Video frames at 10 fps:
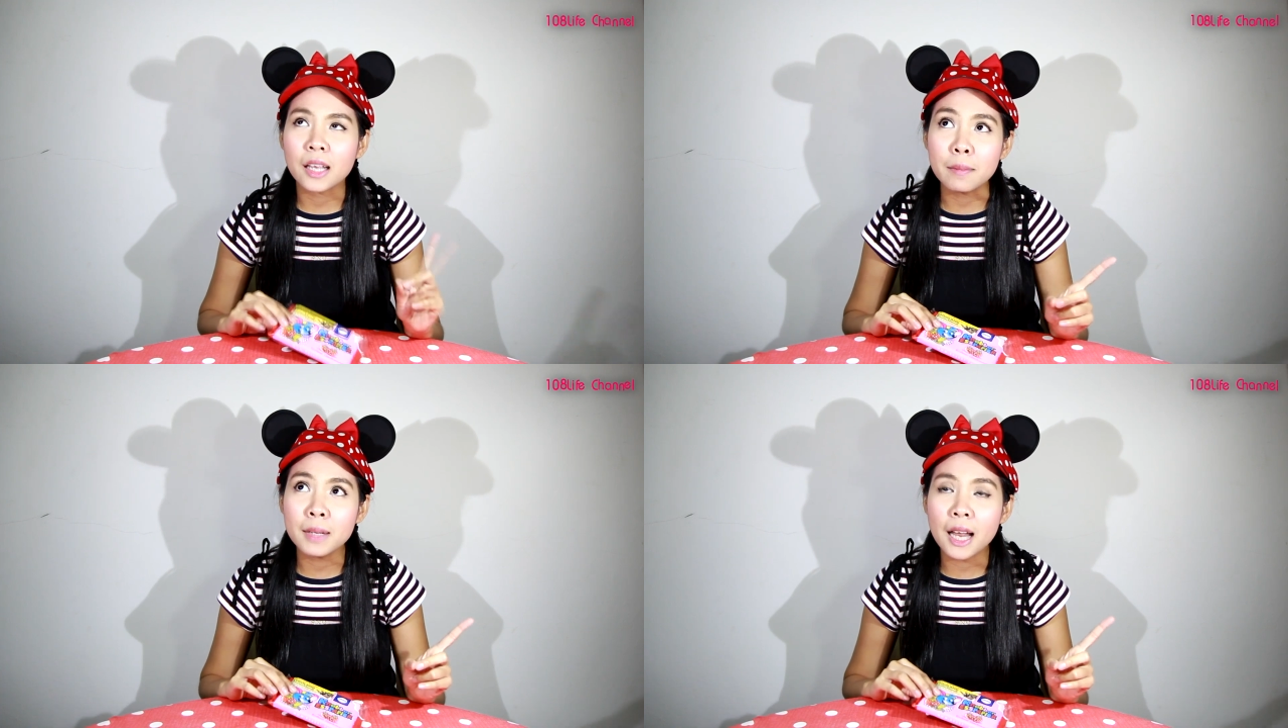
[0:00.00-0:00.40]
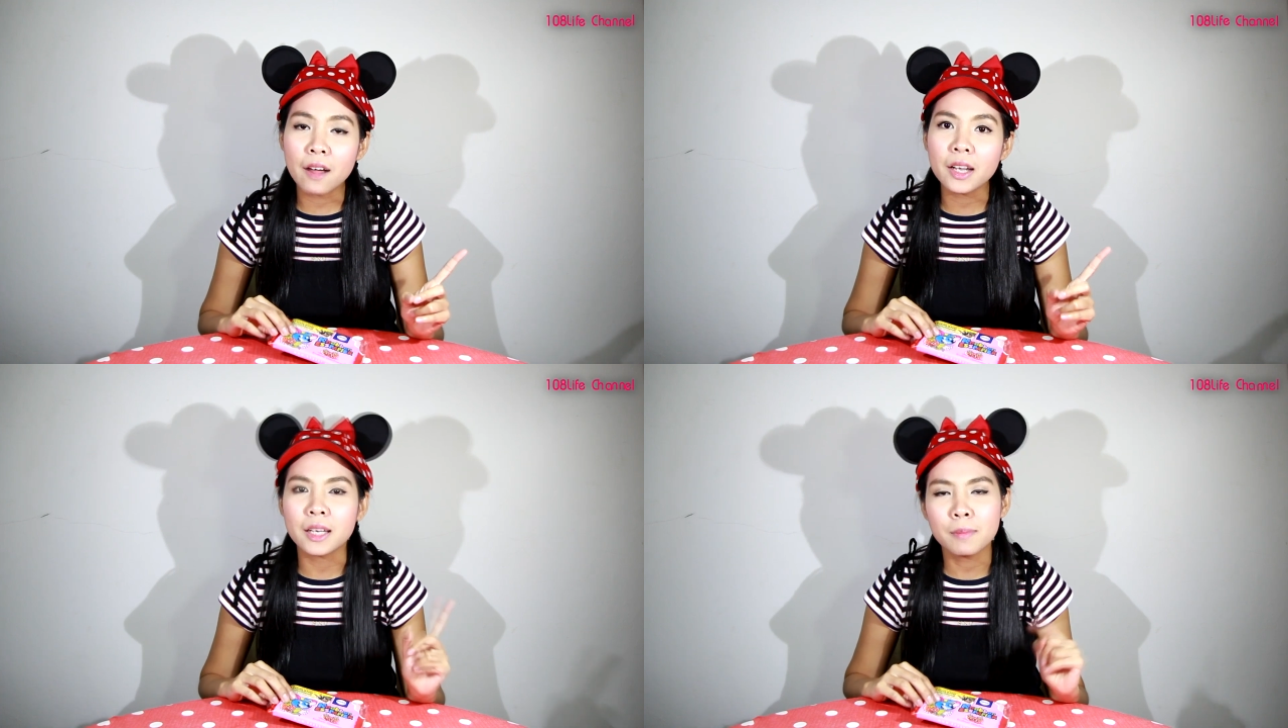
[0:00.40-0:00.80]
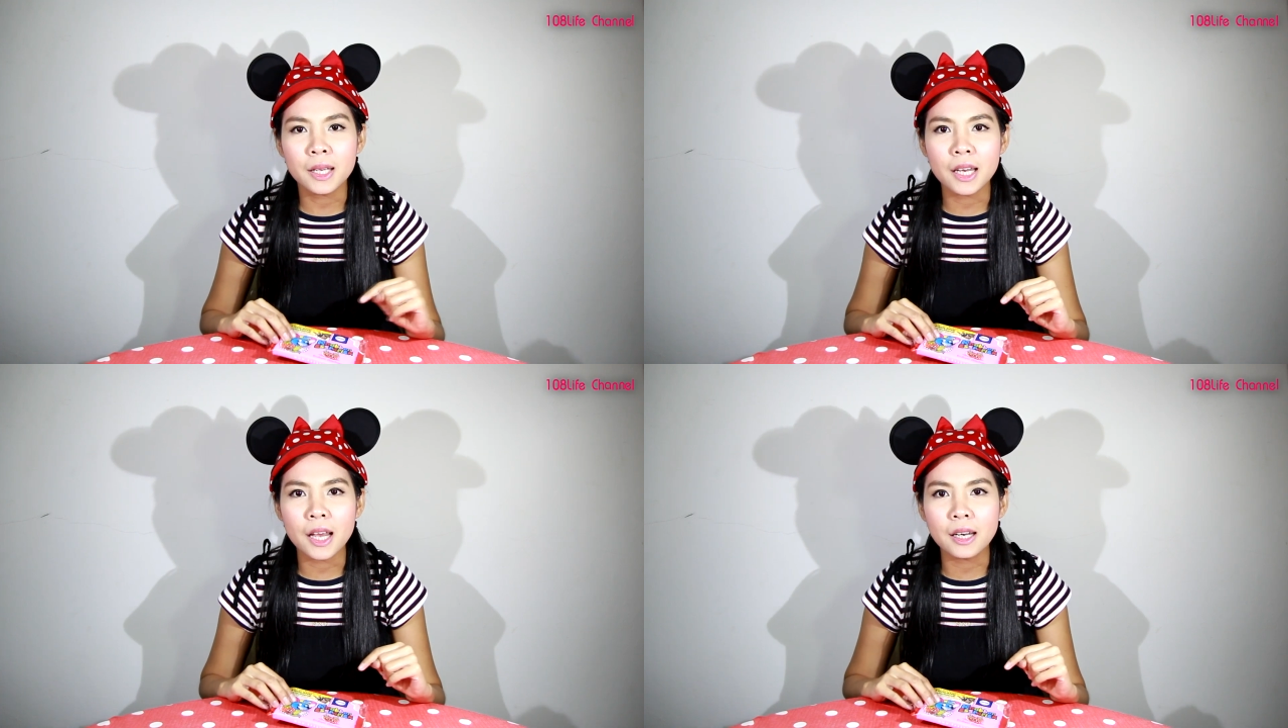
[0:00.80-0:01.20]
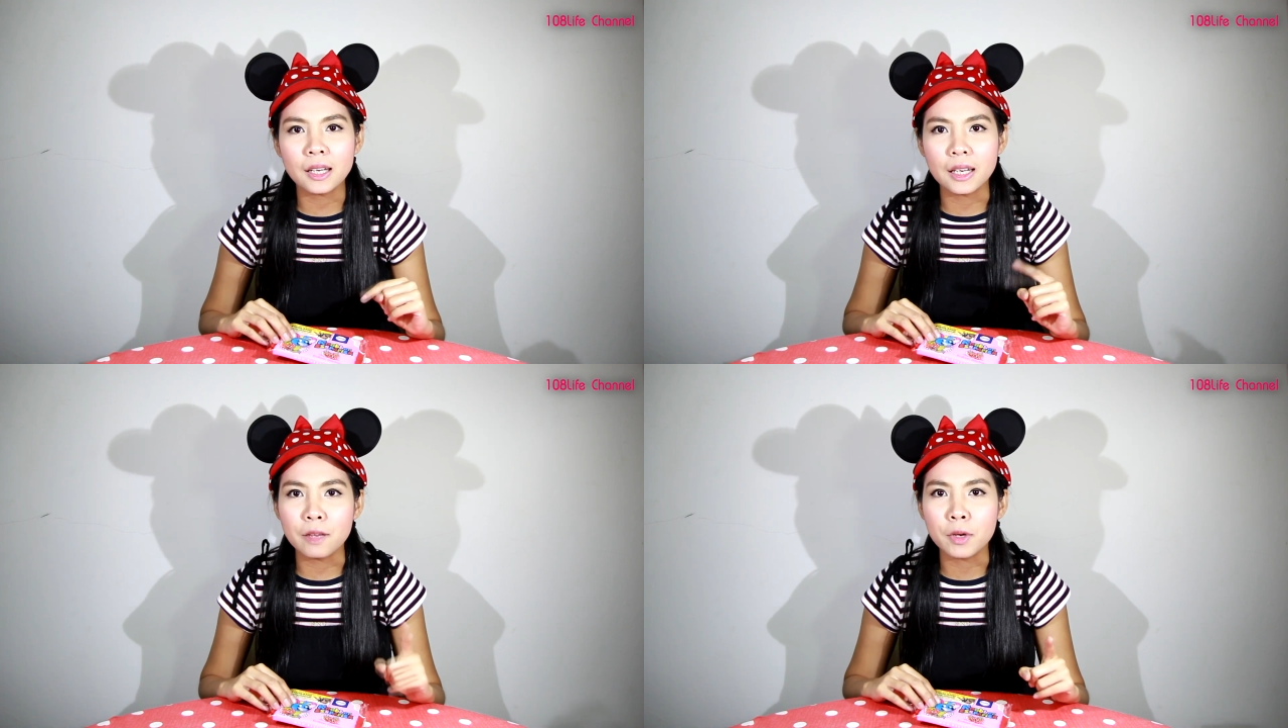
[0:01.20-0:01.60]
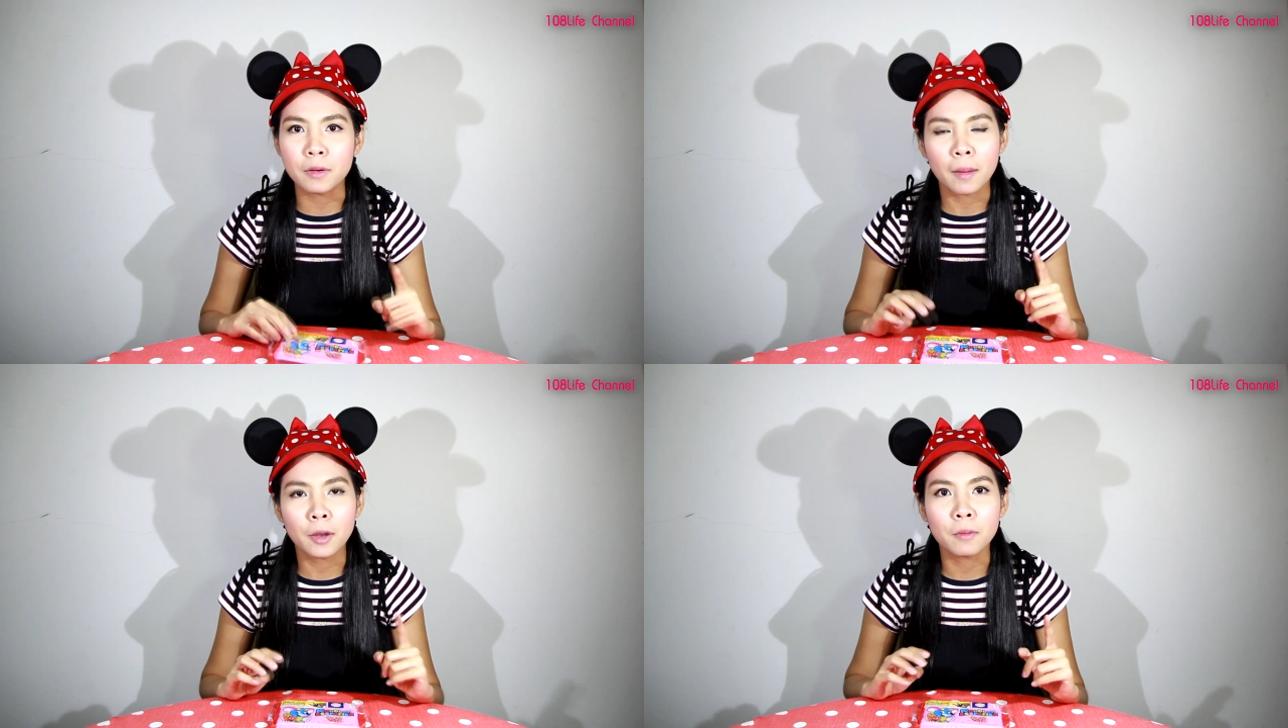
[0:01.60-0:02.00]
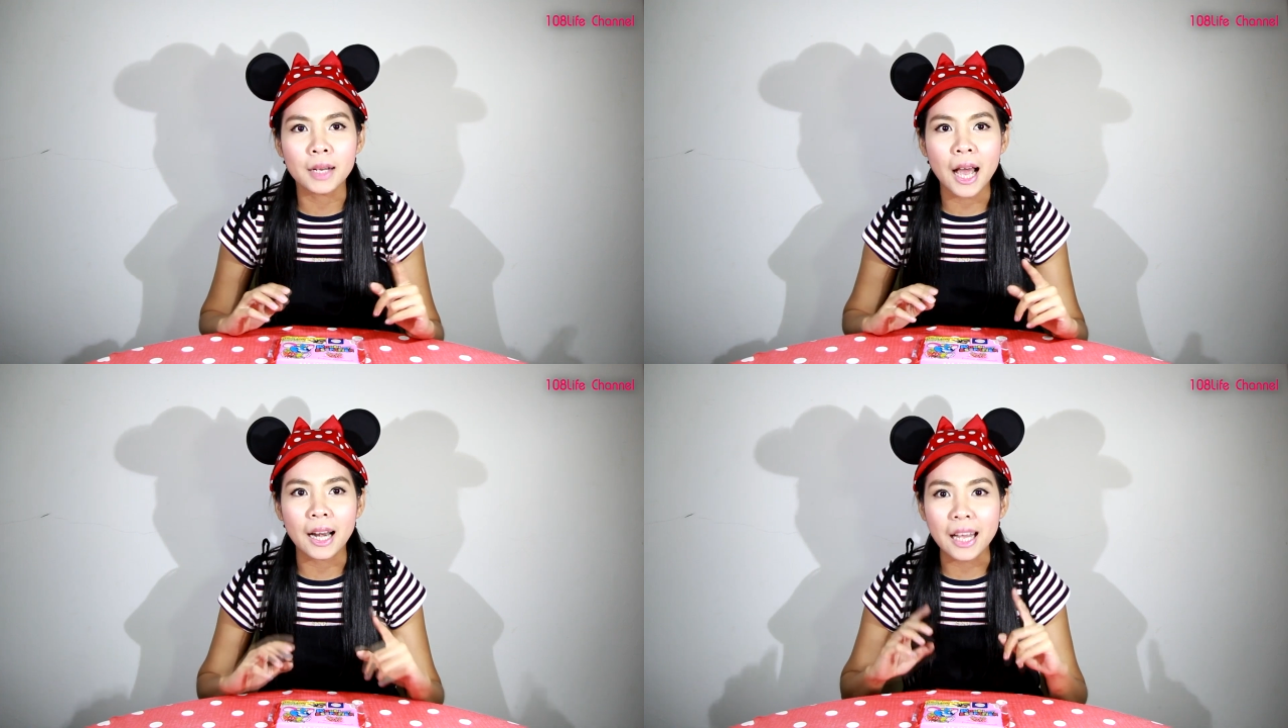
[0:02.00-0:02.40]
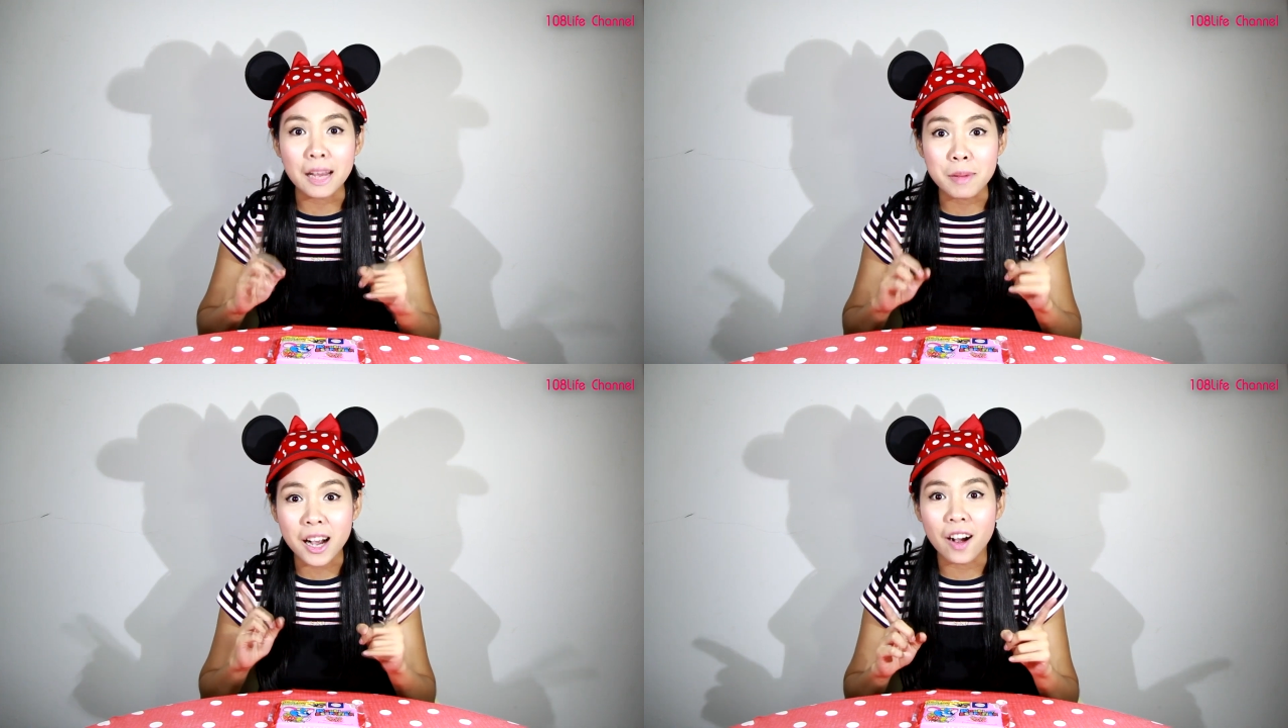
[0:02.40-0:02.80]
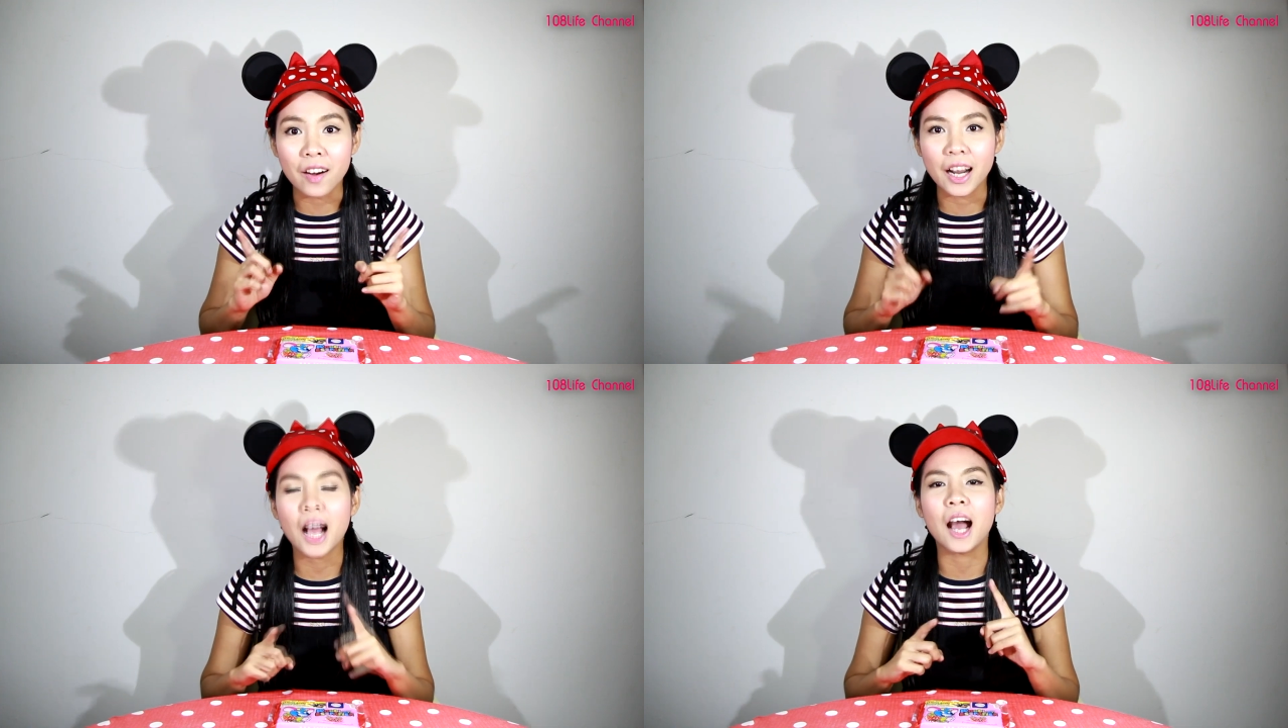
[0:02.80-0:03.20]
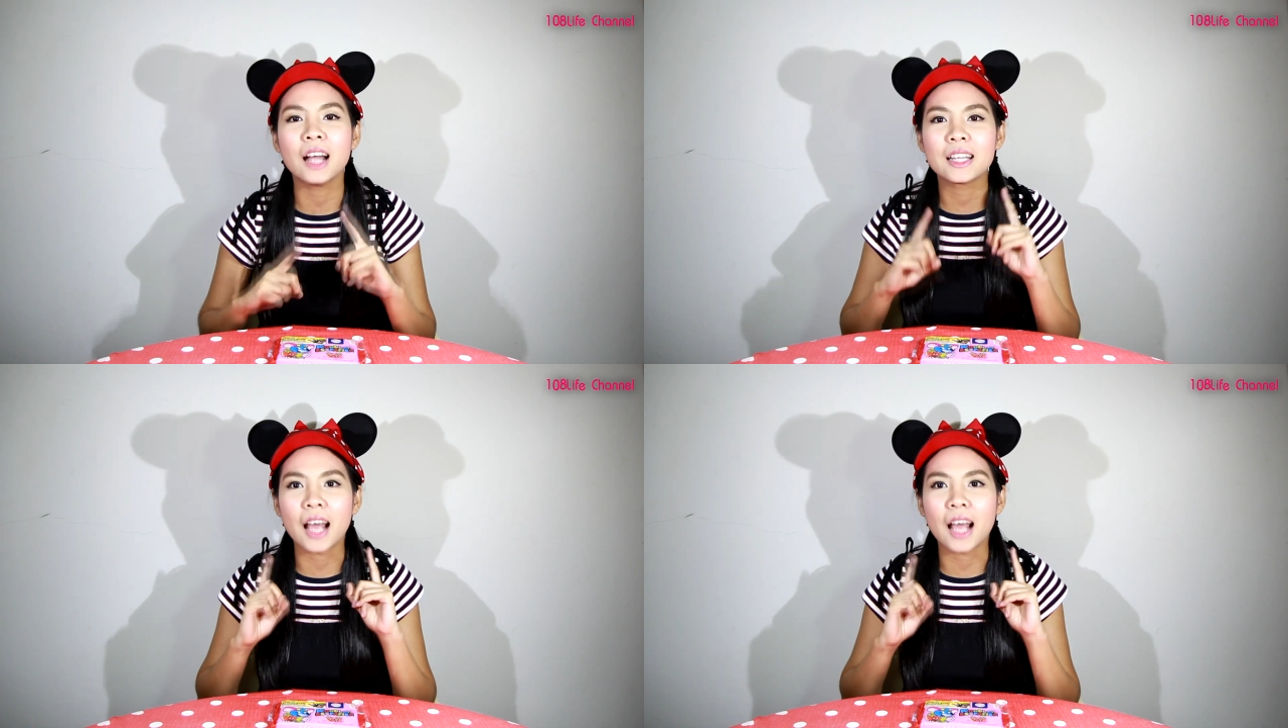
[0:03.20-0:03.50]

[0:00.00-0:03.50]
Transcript: คลิปที่แล้วเนี่ยที่พี่ได้รีวิวทำขนมกระดาษเองไปก่อนนะคะ